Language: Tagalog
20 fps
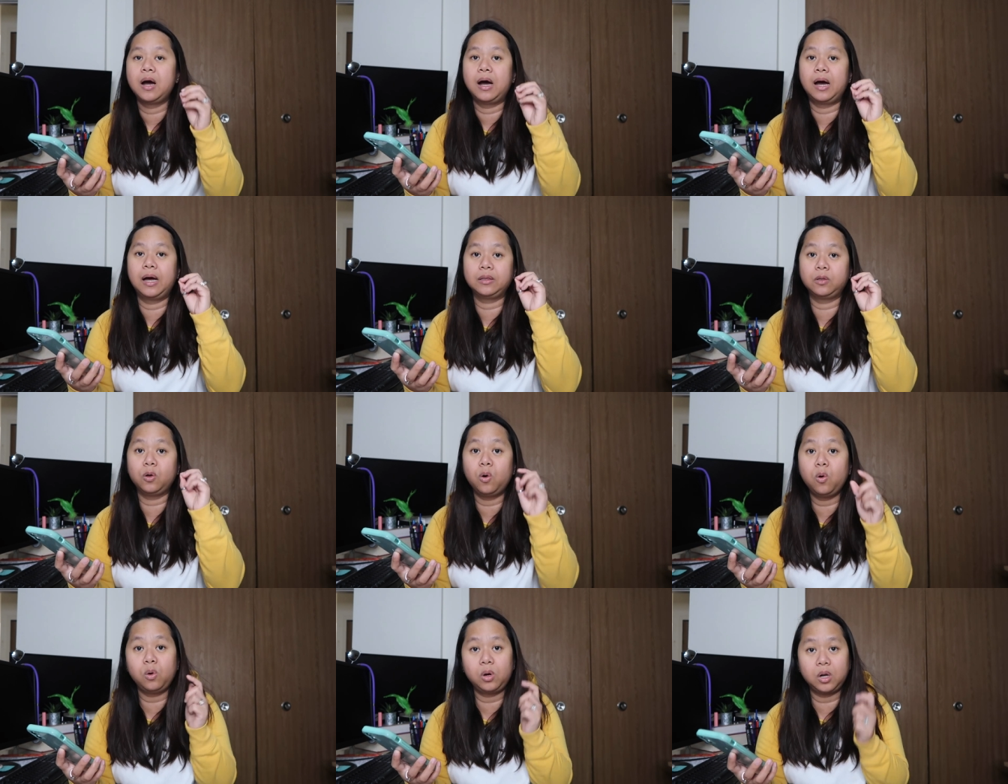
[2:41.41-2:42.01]
at
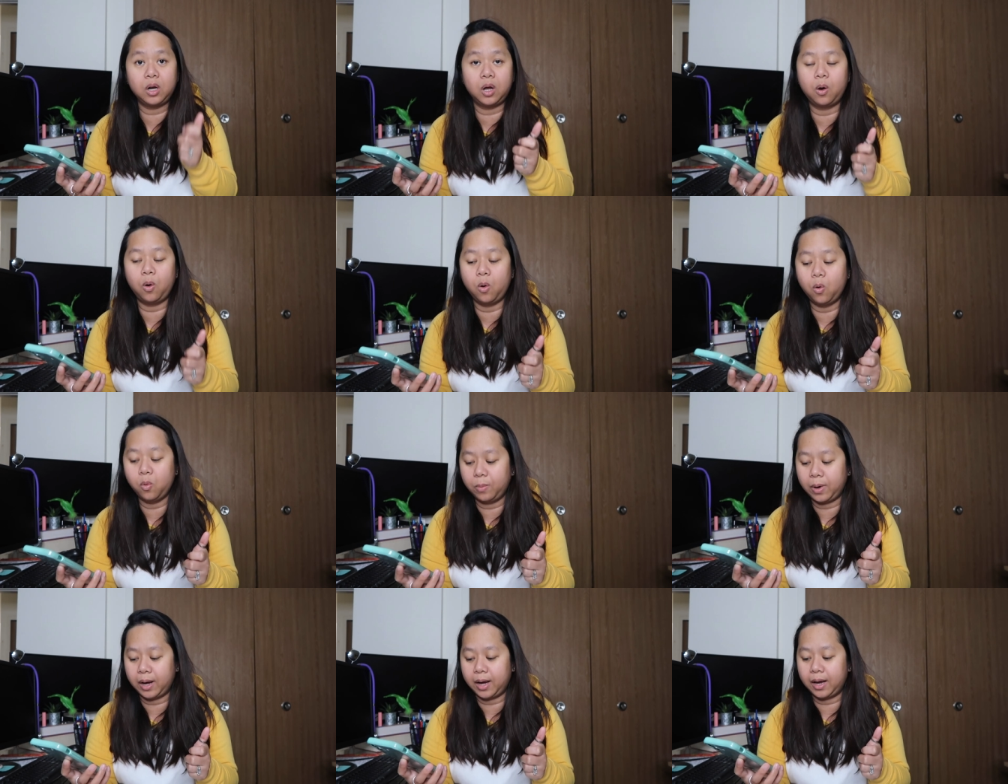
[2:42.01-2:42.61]

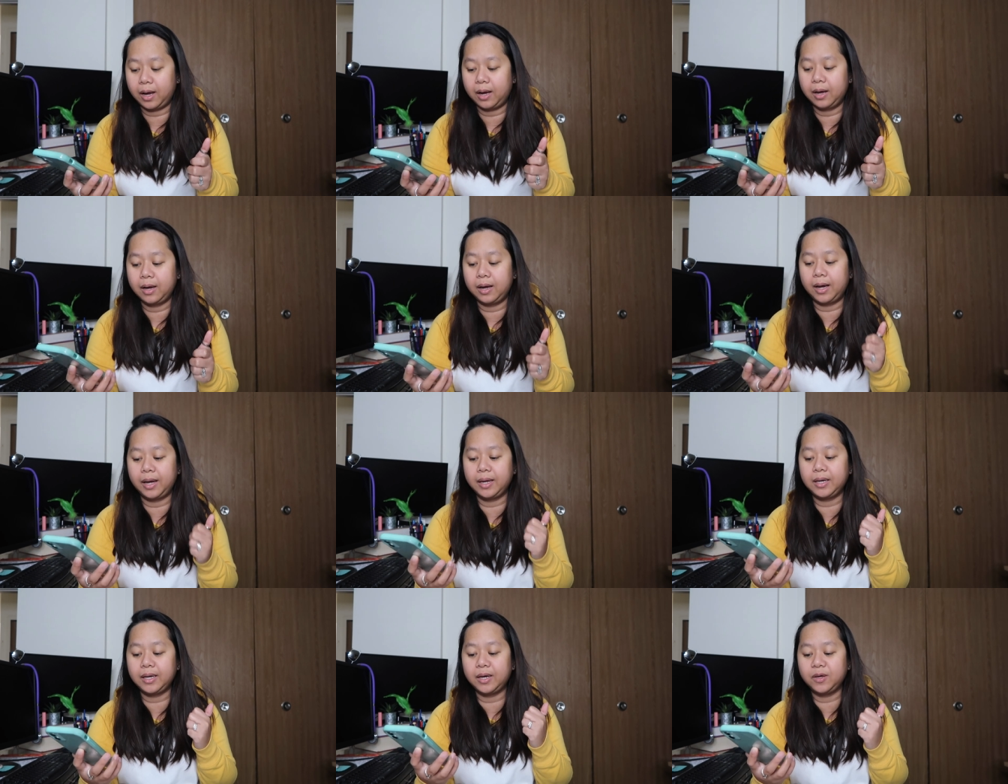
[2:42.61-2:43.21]
Oklahoma
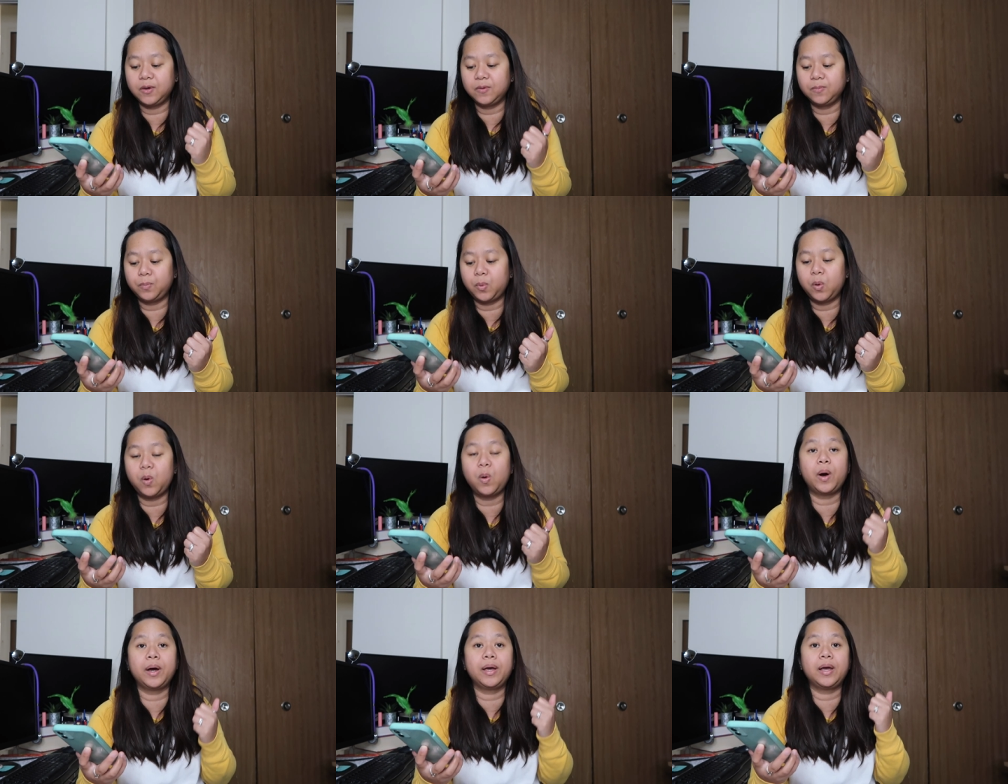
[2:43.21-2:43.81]
ay ngayon
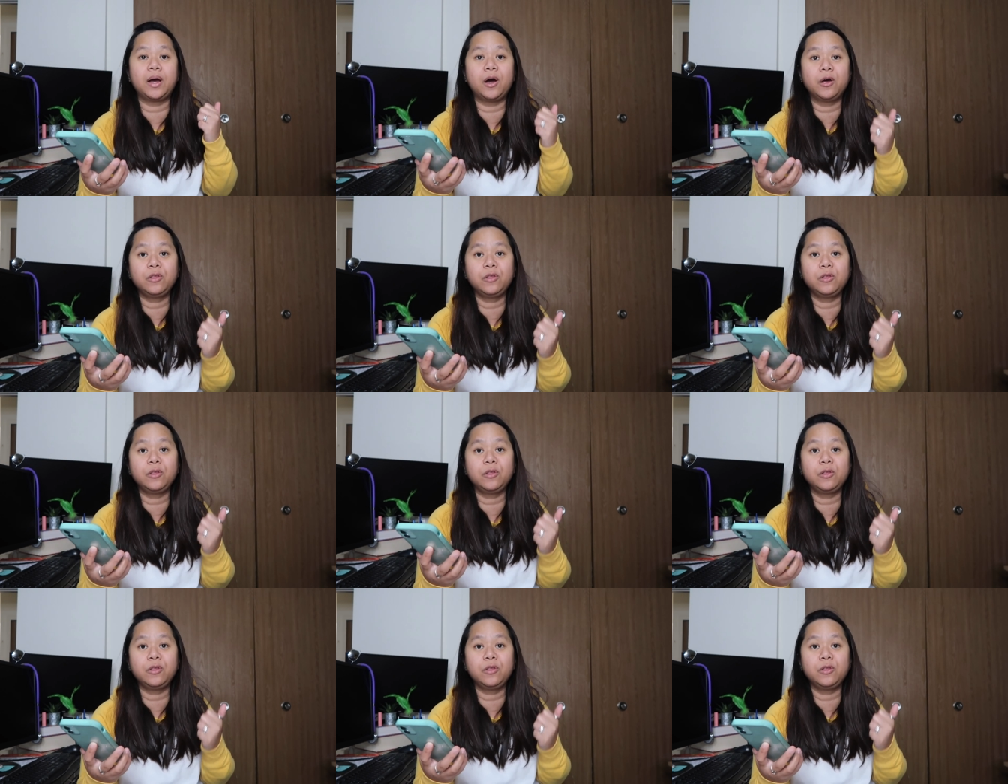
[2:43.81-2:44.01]
po ay